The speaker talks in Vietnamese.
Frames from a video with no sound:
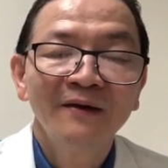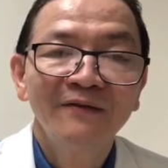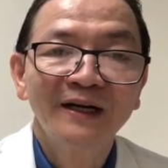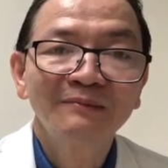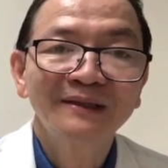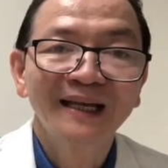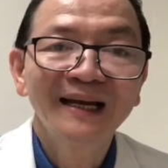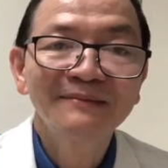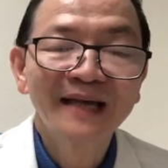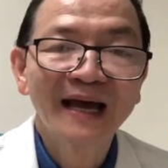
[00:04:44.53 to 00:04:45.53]
và trong thực tế
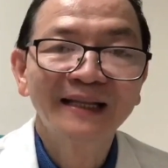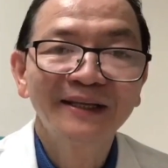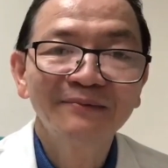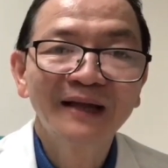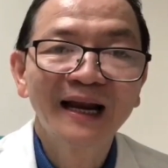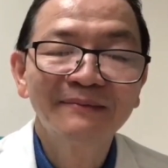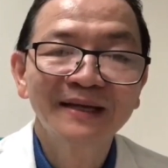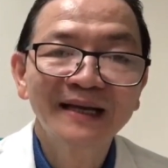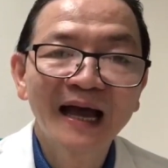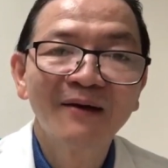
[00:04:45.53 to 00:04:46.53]
lâm sàng thì chúng ta làm
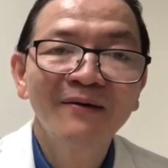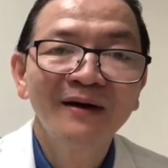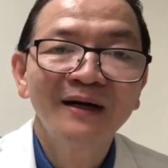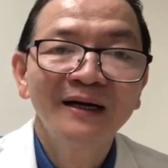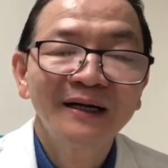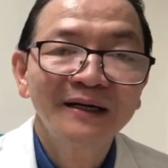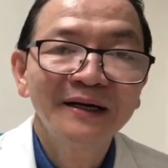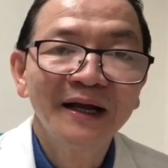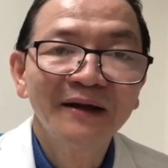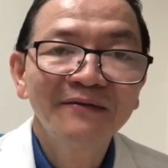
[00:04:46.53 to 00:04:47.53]
thế nào
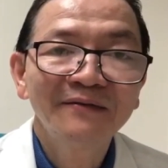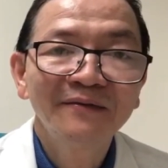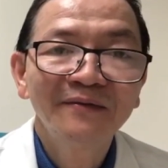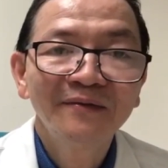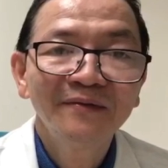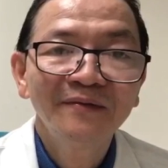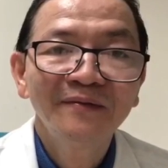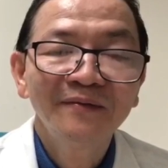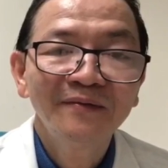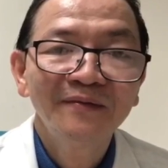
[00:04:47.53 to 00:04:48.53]
để
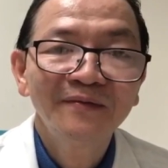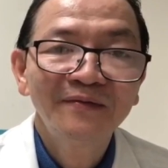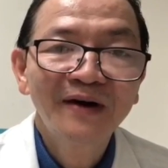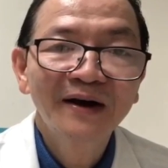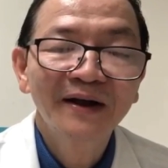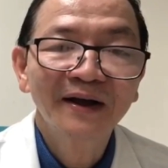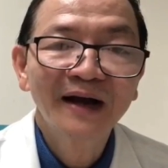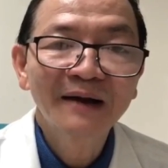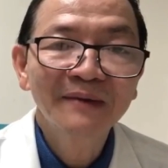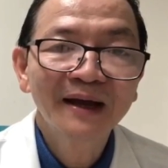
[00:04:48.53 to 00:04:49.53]
phát hiện
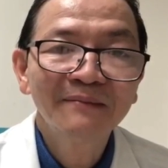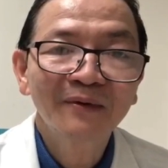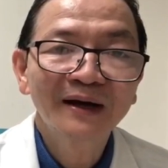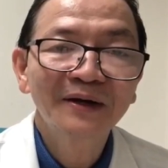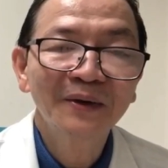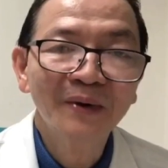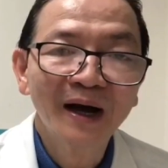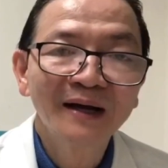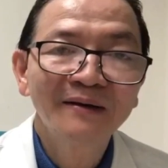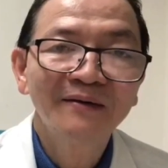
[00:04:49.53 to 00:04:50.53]
HB một cách hiệu
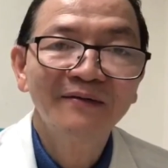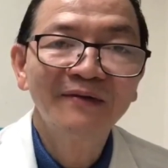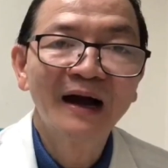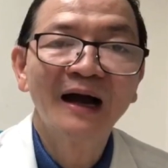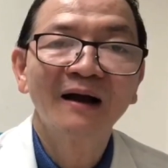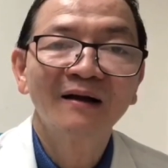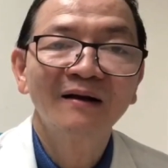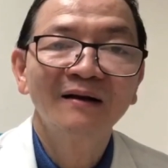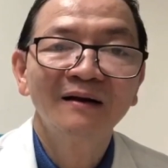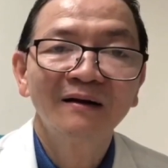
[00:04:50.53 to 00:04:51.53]
quả và
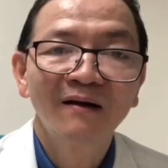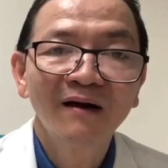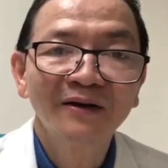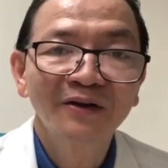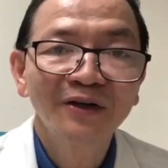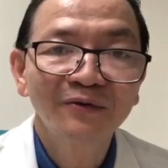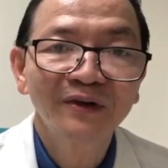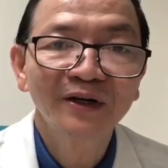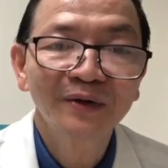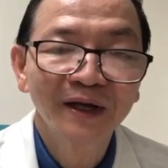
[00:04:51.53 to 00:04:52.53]
có lợi cho điều
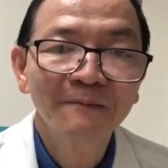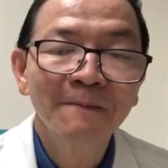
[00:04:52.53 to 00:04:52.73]
việc điều trị